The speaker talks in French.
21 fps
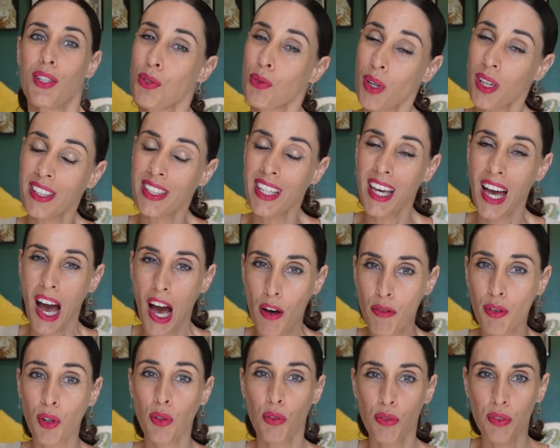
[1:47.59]
soigner
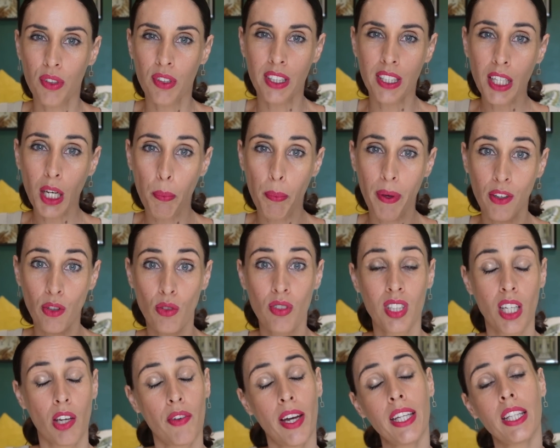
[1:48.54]
avant de venir parce que
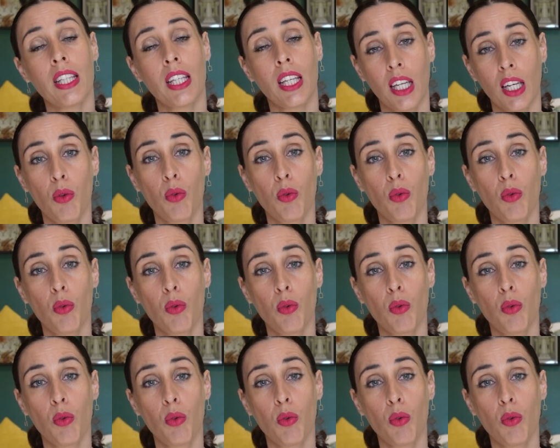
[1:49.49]
ça va être très